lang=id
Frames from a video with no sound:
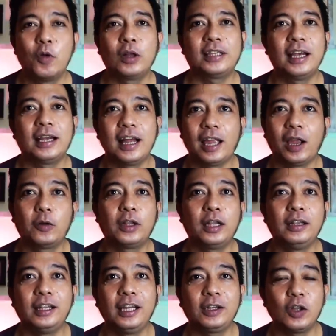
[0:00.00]
buat yang nggak
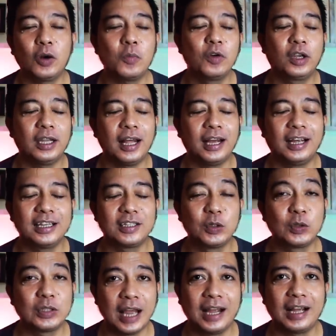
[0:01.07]
ikutin TikTok mungkin agak
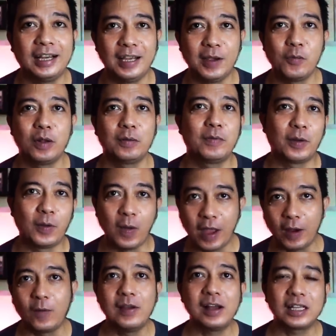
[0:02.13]
susah kali ya buat
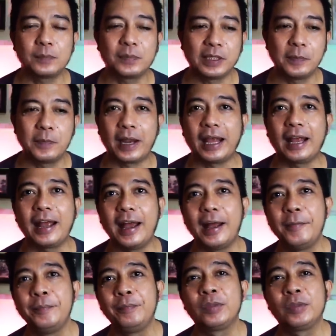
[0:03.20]
bergoyang-goyang seperti mereka